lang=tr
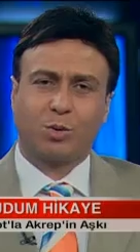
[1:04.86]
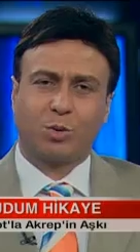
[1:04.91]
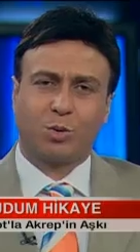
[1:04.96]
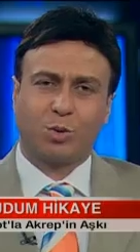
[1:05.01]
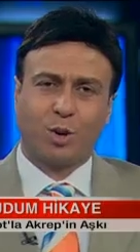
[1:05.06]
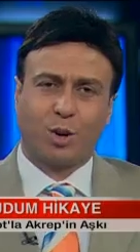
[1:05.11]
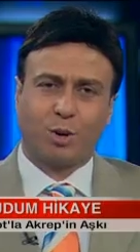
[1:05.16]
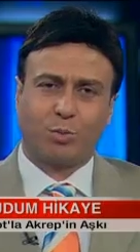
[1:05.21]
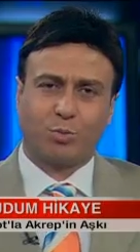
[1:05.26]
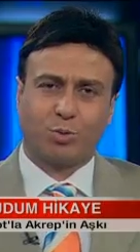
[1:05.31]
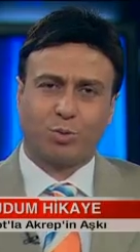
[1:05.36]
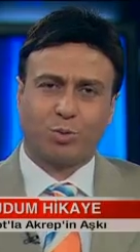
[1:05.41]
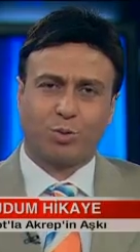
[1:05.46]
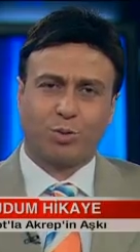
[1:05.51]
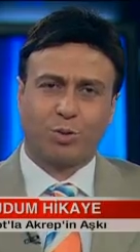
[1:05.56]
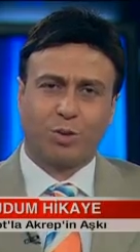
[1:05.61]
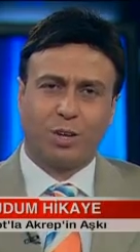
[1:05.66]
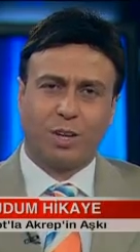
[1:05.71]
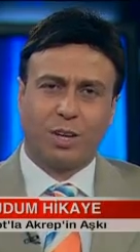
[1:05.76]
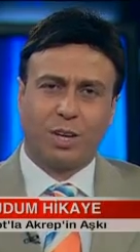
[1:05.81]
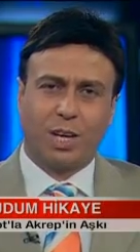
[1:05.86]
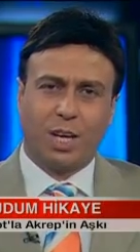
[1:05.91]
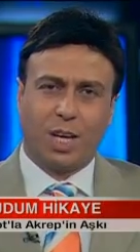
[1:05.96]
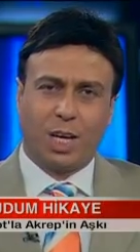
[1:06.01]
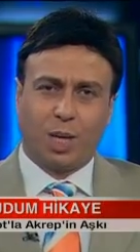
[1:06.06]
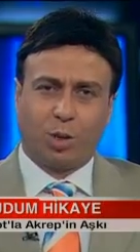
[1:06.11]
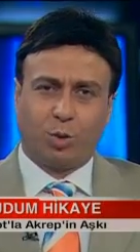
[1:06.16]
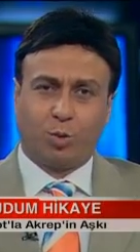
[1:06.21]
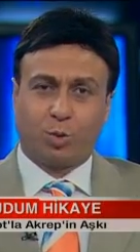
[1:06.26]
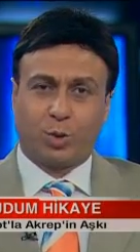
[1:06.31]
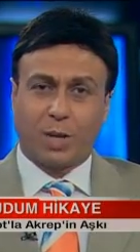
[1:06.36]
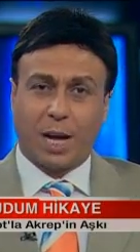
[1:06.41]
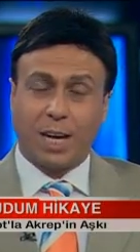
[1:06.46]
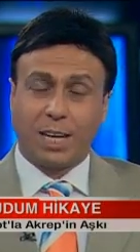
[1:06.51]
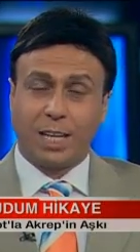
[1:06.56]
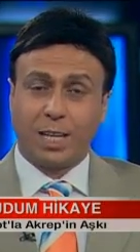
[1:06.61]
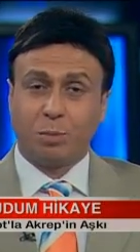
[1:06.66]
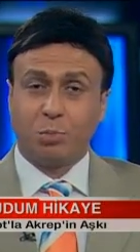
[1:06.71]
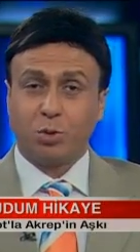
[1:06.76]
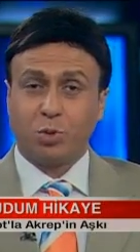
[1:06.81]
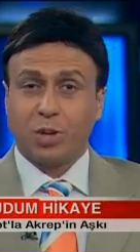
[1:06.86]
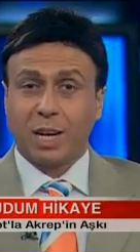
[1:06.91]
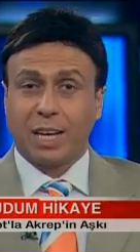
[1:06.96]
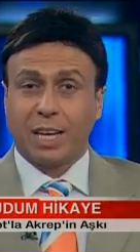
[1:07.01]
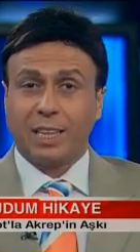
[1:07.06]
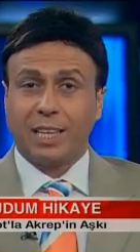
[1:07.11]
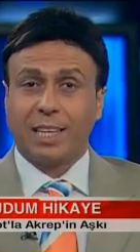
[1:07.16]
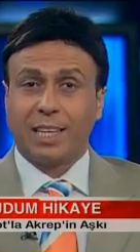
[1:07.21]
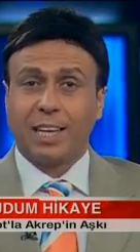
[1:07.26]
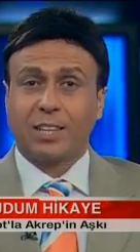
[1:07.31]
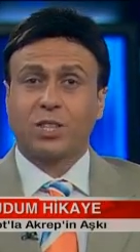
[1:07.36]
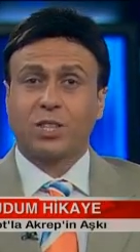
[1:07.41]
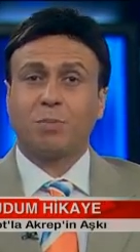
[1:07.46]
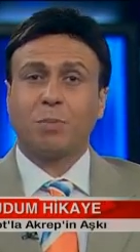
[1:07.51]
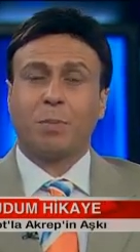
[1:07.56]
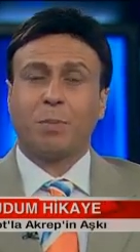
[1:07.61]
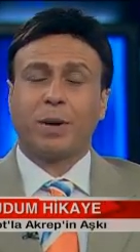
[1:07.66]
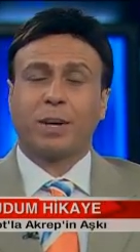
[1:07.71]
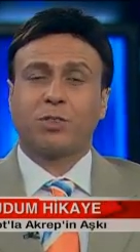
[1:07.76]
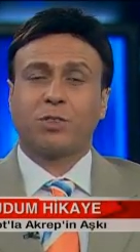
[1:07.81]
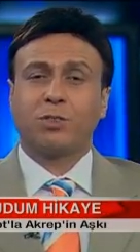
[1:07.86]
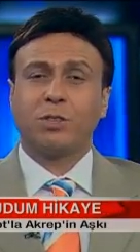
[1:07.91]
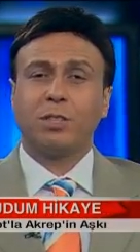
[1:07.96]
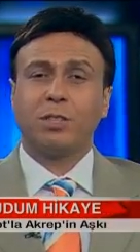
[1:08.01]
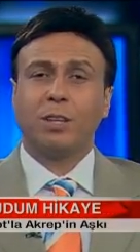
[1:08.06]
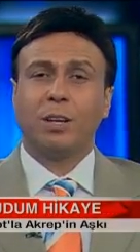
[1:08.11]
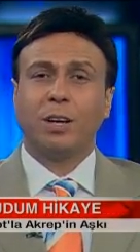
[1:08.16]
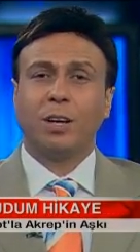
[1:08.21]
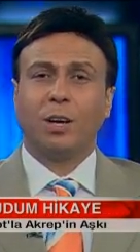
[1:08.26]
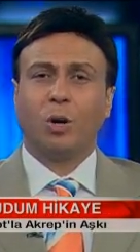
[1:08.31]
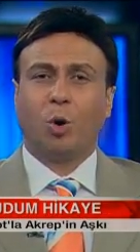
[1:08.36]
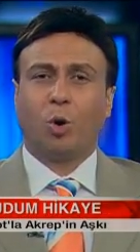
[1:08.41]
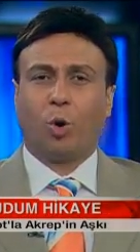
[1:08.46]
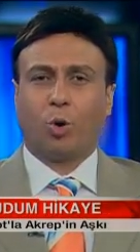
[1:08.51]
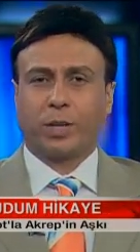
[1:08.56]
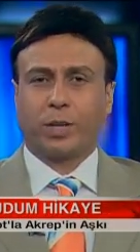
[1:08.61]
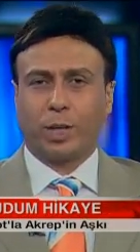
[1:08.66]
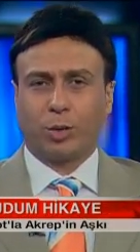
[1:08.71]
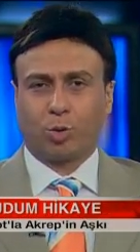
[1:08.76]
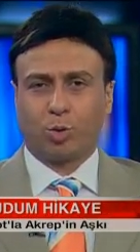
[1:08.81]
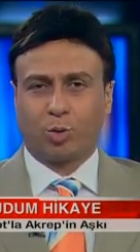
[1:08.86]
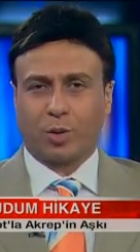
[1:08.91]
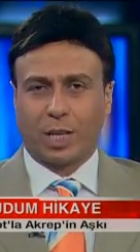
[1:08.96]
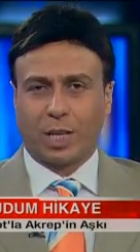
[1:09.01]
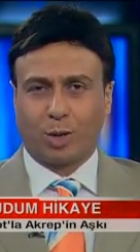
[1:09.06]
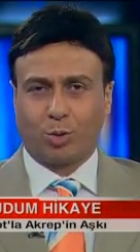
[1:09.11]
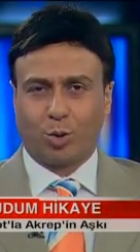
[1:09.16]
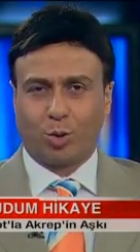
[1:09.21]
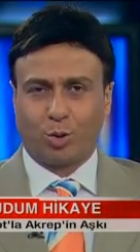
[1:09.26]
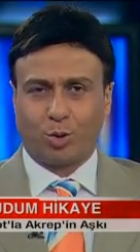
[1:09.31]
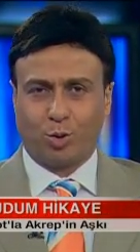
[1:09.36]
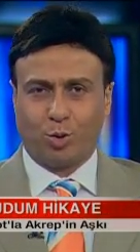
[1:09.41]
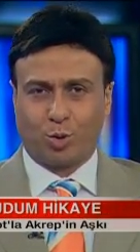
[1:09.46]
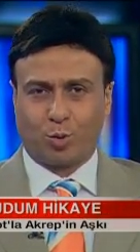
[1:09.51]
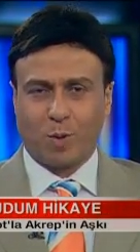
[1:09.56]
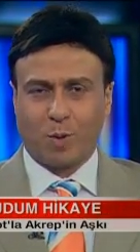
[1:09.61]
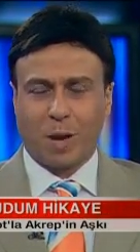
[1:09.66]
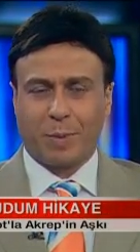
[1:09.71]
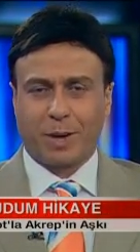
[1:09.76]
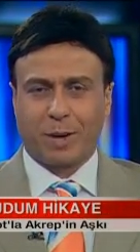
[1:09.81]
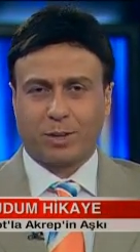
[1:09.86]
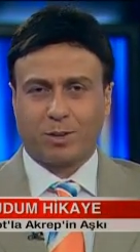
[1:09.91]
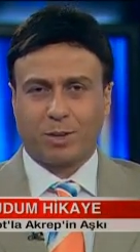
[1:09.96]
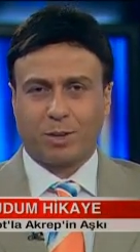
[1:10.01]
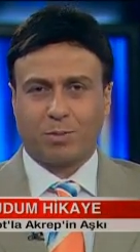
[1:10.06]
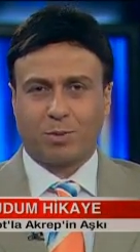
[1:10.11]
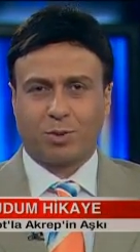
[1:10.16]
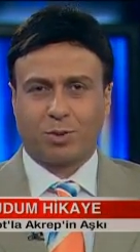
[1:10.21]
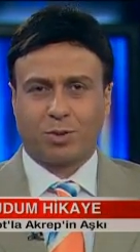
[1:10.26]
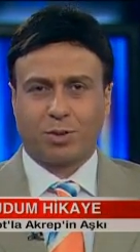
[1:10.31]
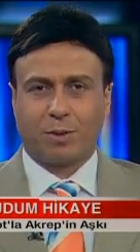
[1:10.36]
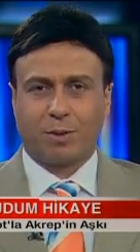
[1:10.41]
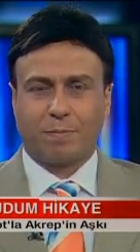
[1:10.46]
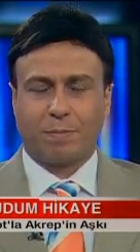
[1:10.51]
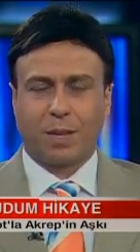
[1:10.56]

kuruyormuş. Güzelliğini bu şekilde geçirmemek için okyanuslara doğru yüzmeye başlamış.